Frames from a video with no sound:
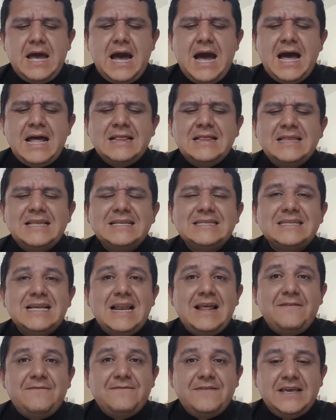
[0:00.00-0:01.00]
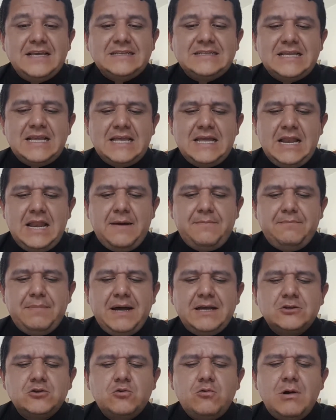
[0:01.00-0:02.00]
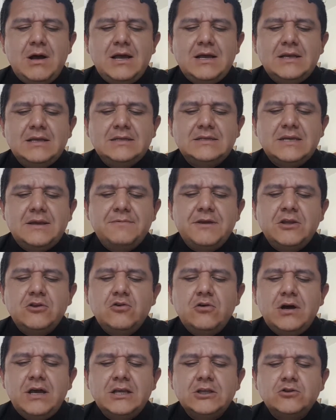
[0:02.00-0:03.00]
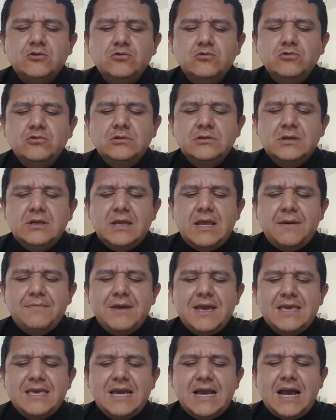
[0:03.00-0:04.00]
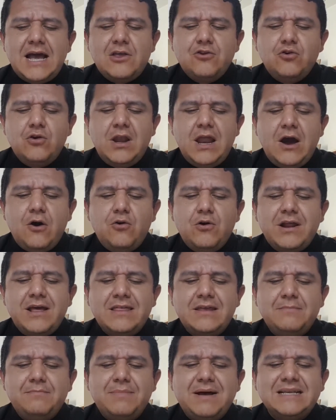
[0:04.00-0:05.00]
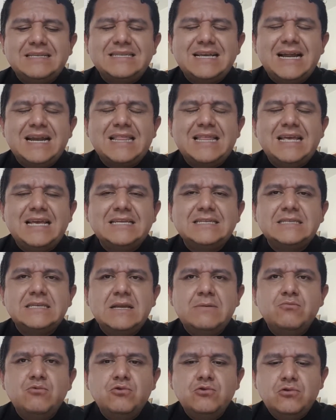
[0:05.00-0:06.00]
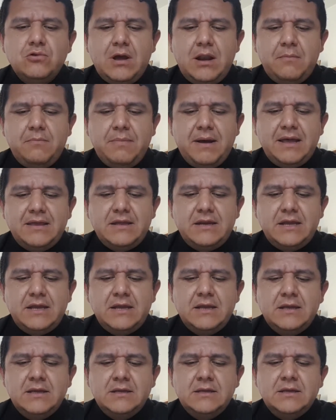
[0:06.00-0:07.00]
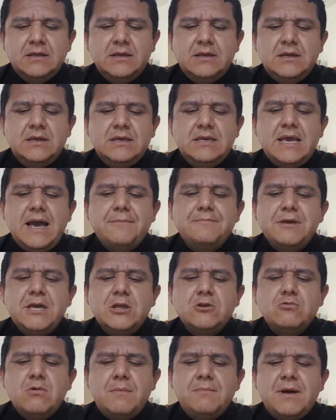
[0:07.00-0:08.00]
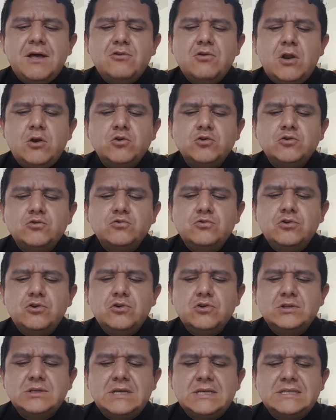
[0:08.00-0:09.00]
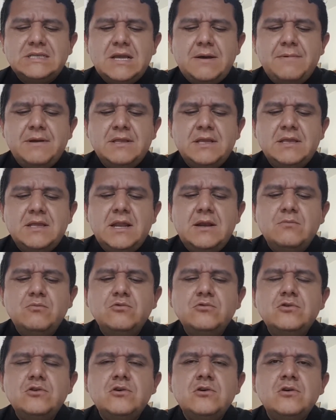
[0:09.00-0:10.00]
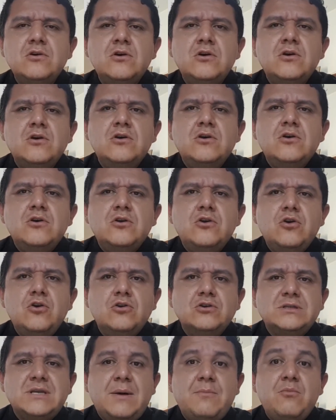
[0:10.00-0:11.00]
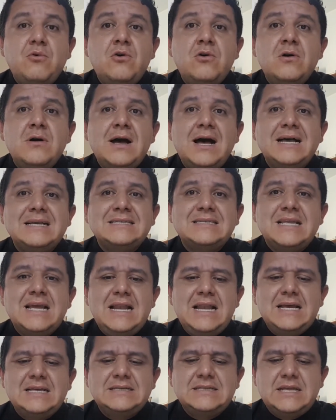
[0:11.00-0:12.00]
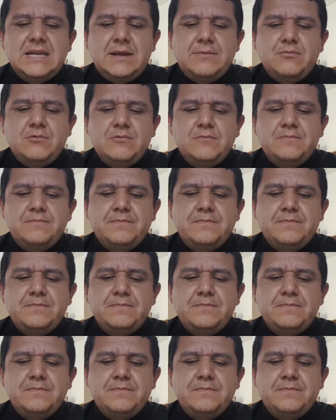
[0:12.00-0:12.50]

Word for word: antes de la fiesta de la Pascua, sabiendo Jesús que había llegado la hora de pasar de este mundo al Padre, y habiendo amado a los suyos que estaban en el mundo, los amó hasta el extremo.